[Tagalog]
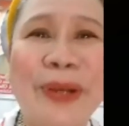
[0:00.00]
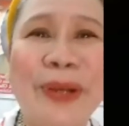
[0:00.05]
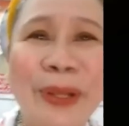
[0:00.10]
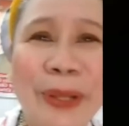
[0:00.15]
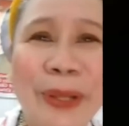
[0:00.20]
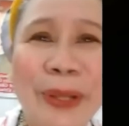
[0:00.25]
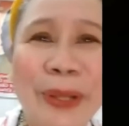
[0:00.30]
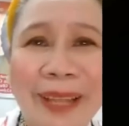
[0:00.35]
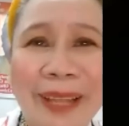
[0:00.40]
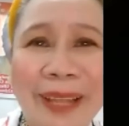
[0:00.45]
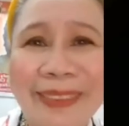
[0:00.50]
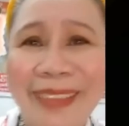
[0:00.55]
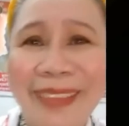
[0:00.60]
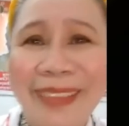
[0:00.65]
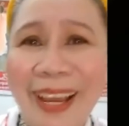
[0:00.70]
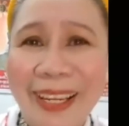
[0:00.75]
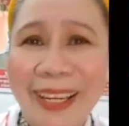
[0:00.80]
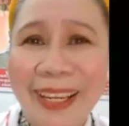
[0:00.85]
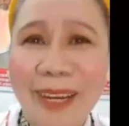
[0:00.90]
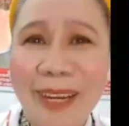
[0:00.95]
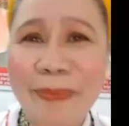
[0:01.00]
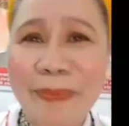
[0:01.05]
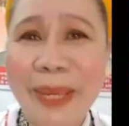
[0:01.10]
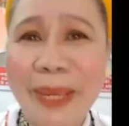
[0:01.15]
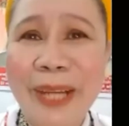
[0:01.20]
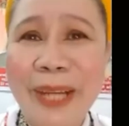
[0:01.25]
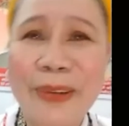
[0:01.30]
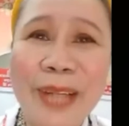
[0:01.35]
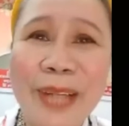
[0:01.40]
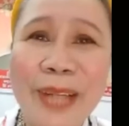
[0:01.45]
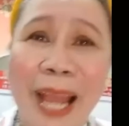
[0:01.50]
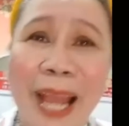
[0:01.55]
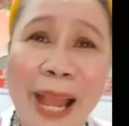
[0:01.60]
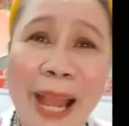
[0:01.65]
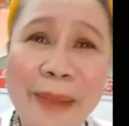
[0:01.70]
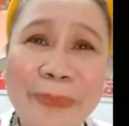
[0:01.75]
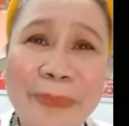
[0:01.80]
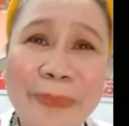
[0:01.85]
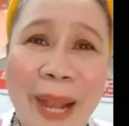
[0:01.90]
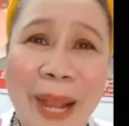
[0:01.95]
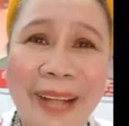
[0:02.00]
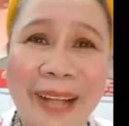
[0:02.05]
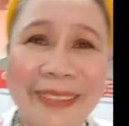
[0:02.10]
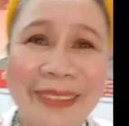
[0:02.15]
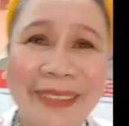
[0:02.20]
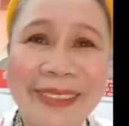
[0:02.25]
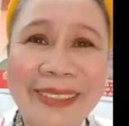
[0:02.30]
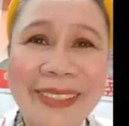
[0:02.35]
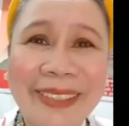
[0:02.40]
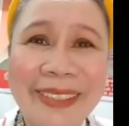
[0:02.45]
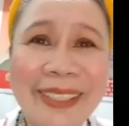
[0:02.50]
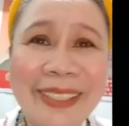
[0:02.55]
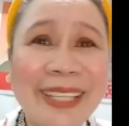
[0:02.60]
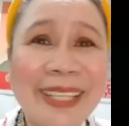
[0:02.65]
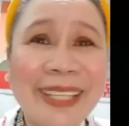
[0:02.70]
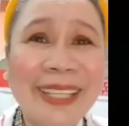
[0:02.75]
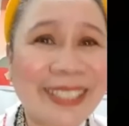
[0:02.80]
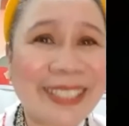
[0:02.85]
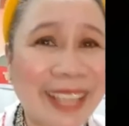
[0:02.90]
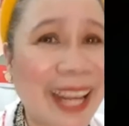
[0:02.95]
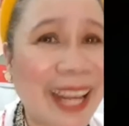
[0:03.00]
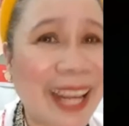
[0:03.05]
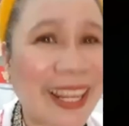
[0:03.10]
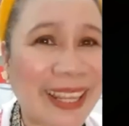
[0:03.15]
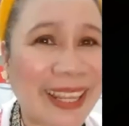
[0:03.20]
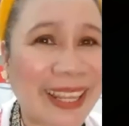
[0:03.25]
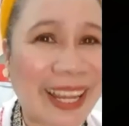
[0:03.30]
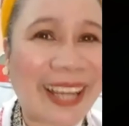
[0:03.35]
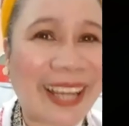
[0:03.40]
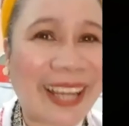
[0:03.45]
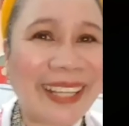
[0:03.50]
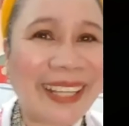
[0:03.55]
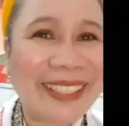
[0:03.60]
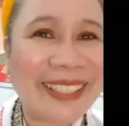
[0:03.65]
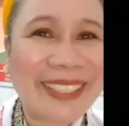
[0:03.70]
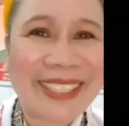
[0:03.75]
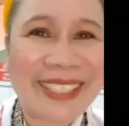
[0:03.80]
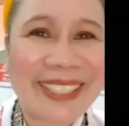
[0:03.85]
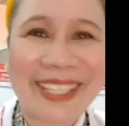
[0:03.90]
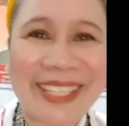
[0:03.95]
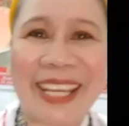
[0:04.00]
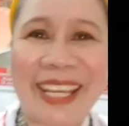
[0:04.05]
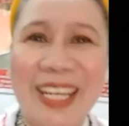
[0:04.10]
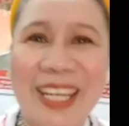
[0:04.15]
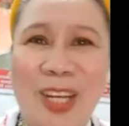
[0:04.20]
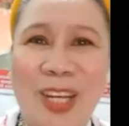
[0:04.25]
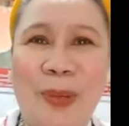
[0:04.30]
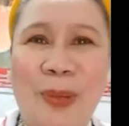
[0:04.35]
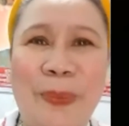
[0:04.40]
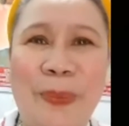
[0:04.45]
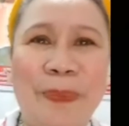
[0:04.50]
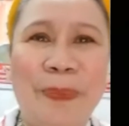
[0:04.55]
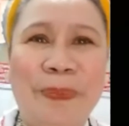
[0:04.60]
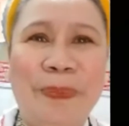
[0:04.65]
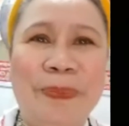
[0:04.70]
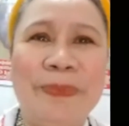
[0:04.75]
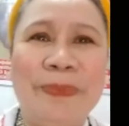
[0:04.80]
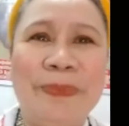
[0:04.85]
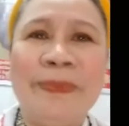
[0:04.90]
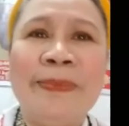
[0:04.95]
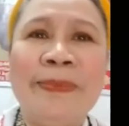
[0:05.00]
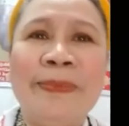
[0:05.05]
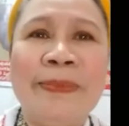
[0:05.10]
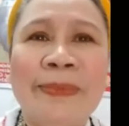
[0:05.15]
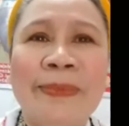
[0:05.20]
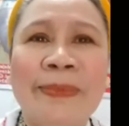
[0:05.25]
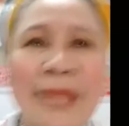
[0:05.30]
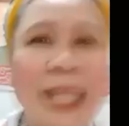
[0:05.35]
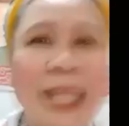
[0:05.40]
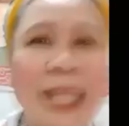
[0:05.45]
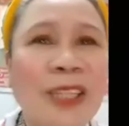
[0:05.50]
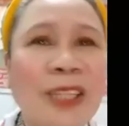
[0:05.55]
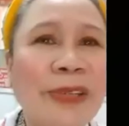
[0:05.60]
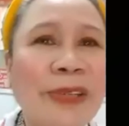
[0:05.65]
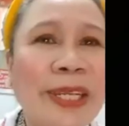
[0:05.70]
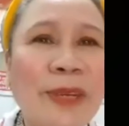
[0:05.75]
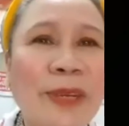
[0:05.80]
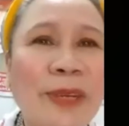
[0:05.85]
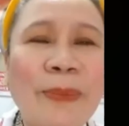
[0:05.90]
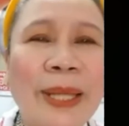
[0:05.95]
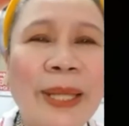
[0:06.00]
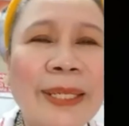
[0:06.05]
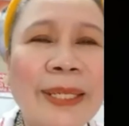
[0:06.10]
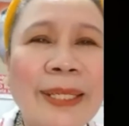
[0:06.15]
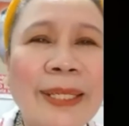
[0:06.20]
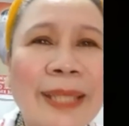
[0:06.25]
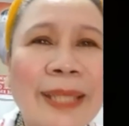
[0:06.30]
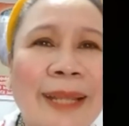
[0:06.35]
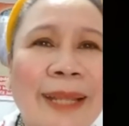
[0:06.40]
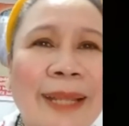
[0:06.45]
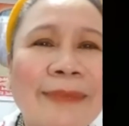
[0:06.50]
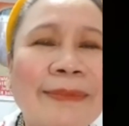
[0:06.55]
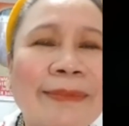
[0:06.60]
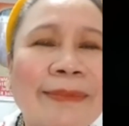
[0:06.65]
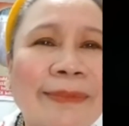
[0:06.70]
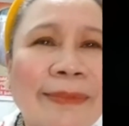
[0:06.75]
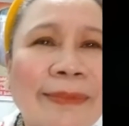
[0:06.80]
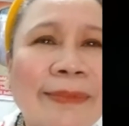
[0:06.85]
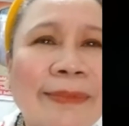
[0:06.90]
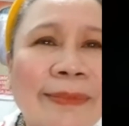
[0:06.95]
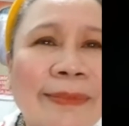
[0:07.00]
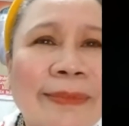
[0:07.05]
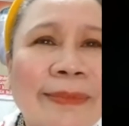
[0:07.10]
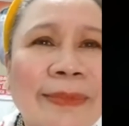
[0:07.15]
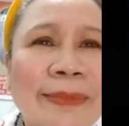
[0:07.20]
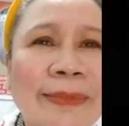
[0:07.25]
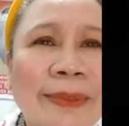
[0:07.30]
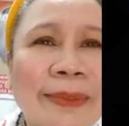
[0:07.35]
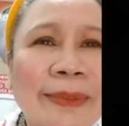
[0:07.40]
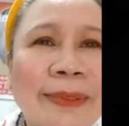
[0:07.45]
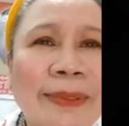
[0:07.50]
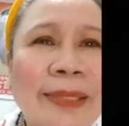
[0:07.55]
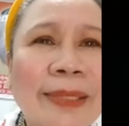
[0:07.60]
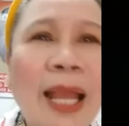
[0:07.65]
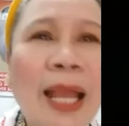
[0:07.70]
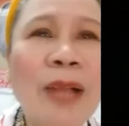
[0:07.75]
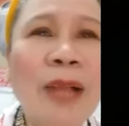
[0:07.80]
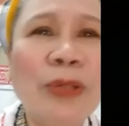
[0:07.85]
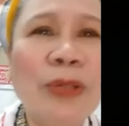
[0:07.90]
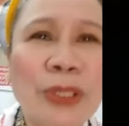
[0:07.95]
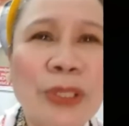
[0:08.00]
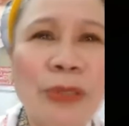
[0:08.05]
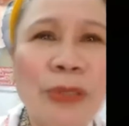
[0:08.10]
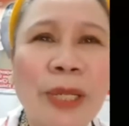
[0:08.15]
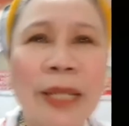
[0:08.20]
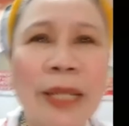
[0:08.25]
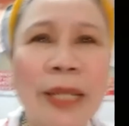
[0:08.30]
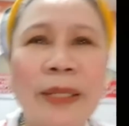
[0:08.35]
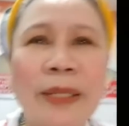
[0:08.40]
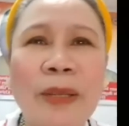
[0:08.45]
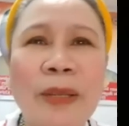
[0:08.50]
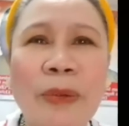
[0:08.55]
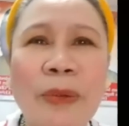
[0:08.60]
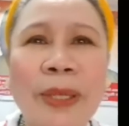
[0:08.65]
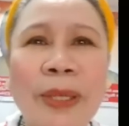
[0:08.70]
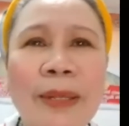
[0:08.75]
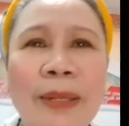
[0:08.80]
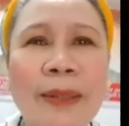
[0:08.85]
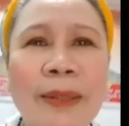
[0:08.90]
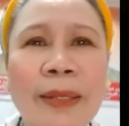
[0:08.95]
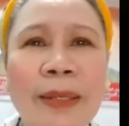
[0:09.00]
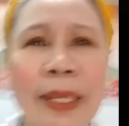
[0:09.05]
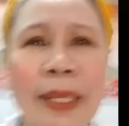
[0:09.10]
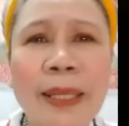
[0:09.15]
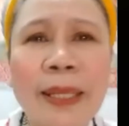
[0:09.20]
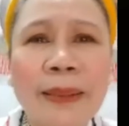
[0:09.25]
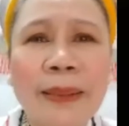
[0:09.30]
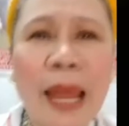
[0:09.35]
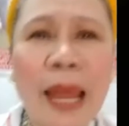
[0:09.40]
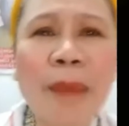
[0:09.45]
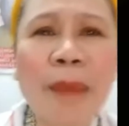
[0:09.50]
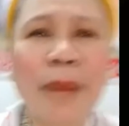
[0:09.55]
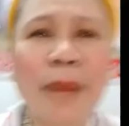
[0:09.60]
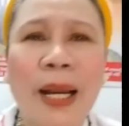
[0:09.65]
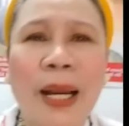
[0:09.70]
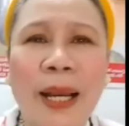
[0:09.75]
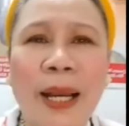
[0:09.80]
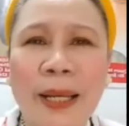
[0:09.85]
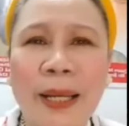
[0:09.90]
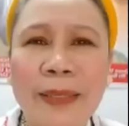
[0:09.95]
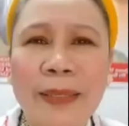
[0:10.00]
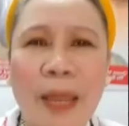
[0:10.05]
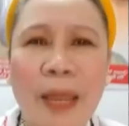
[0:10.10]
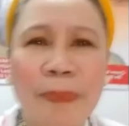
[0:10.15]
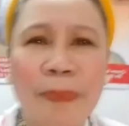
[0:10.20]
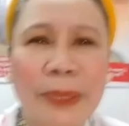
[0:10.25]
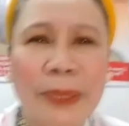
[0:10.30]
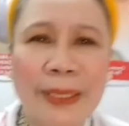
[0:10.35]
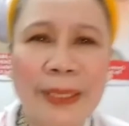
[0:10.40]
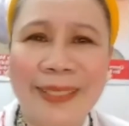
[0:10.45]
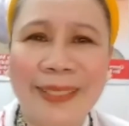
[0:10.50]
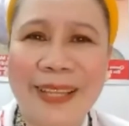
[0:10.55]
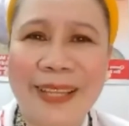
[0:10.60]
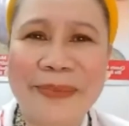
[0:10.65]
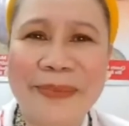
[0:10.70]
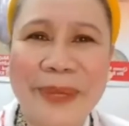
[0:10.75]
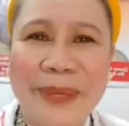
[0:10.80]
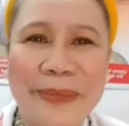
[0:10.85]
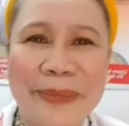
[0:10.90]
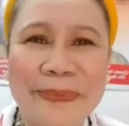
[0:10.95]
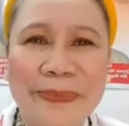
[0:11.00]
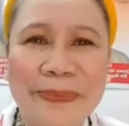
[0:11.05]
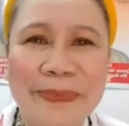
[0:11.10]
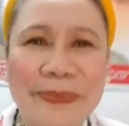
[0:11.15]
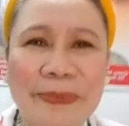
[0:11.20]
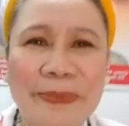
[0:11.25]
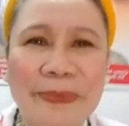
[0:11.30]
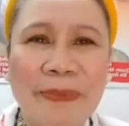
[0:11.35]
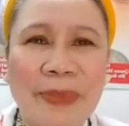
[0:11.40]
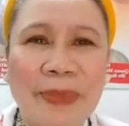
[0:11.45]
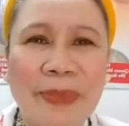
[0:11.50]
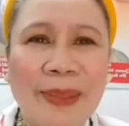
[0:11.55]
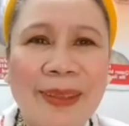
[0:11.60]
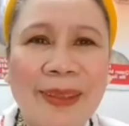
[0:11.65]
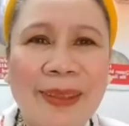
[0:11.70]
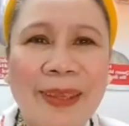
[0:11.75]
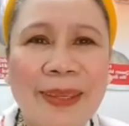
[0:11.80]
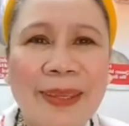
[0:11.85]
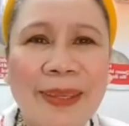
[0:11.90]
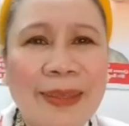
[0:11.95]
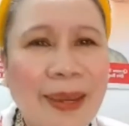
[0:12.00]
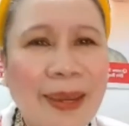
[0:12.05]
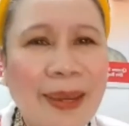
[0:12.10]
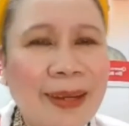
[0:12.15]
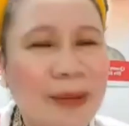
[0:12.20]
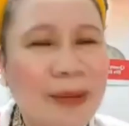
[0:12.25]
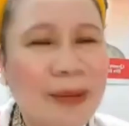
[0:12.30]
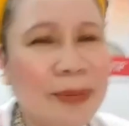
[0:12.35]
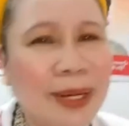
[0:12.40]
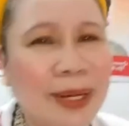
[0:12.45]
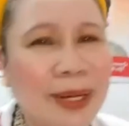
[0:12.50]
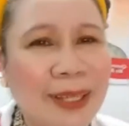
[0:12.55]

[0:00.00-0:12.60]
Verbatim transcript: Maraming salamat po sa laging pagsubaybay at please like the video at inyong i-share sa inyong social media communities. At kindly subscribe kung kayo po ay bago sa aking channel. God bless!